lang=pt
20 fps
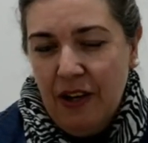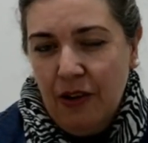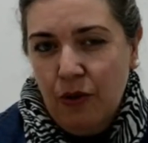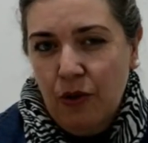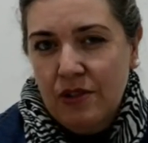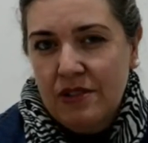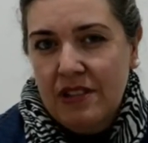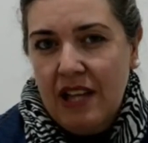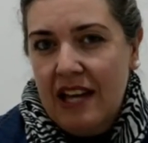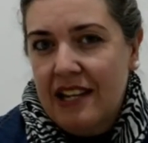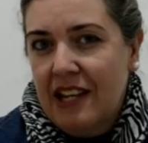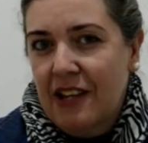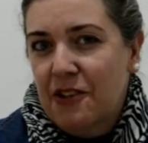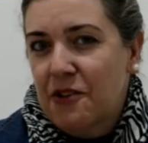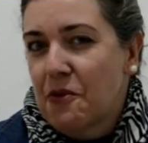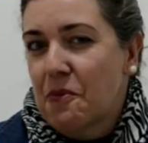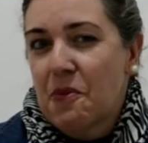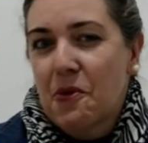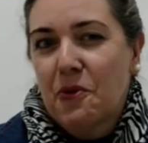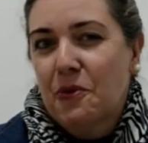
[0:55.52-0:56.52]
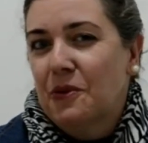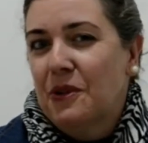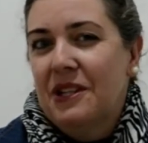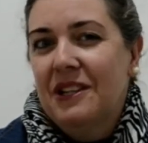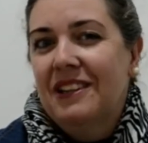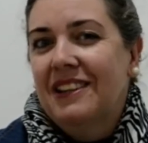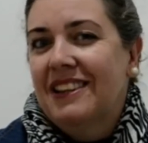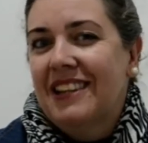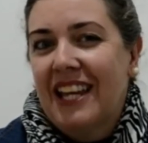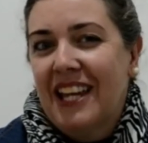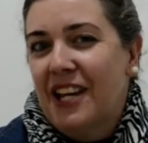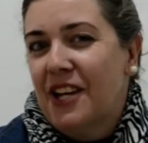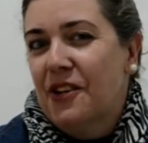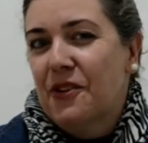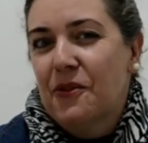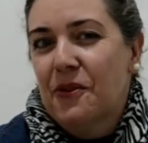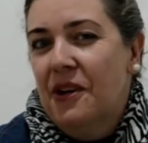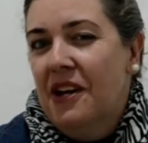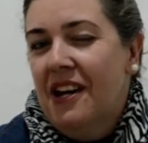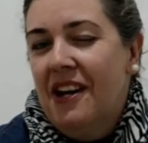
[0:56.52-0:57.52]
Gostaria que o mundo
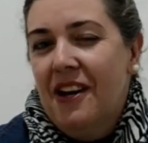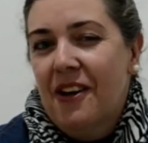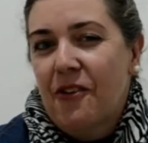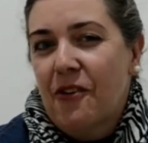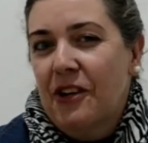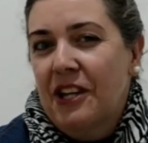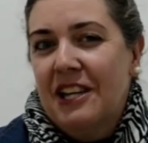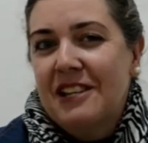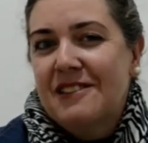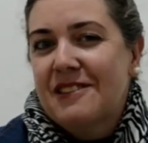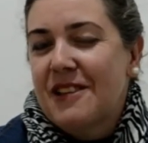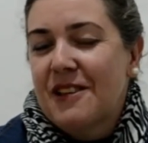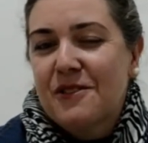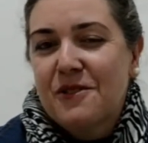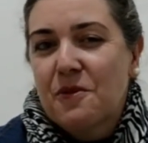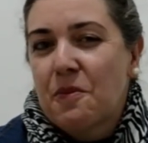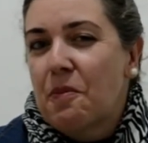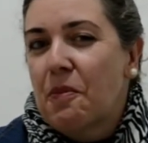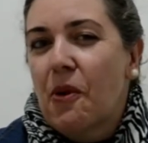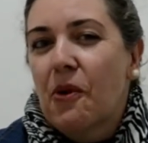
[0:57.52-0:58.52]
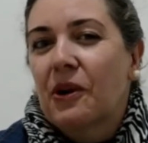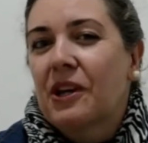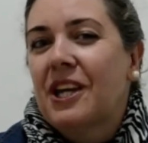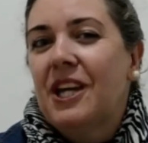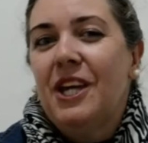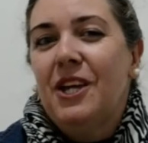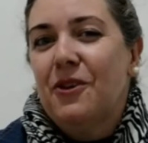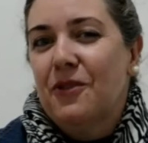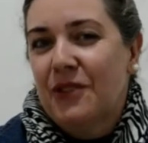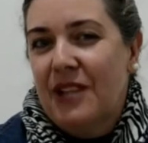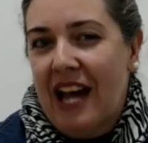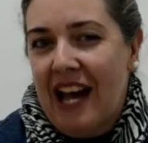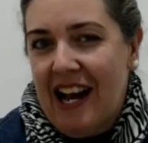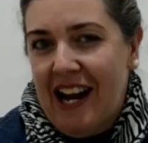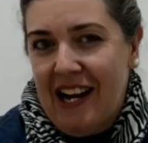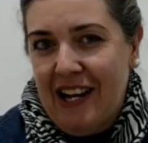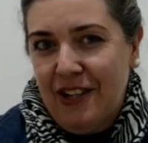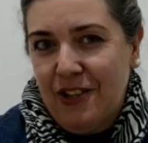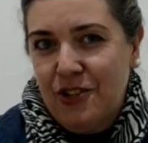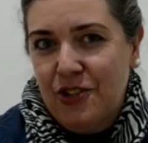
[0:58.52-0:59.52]
inteiro conhecesse um pouquinho da
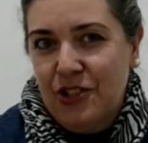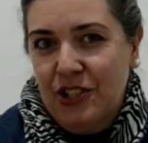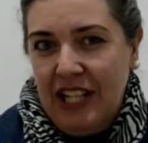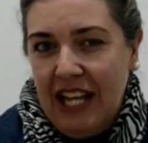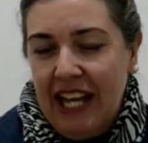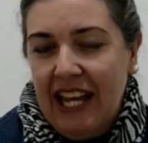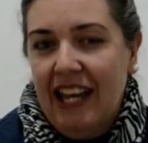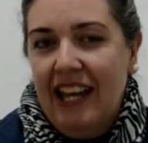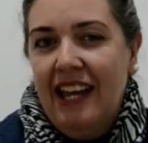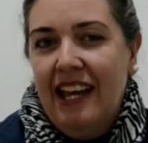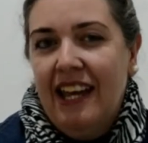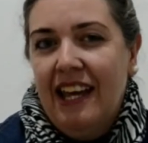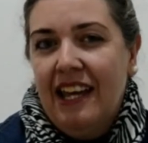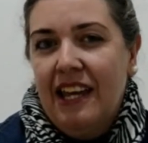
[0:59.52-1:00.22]
arte, né?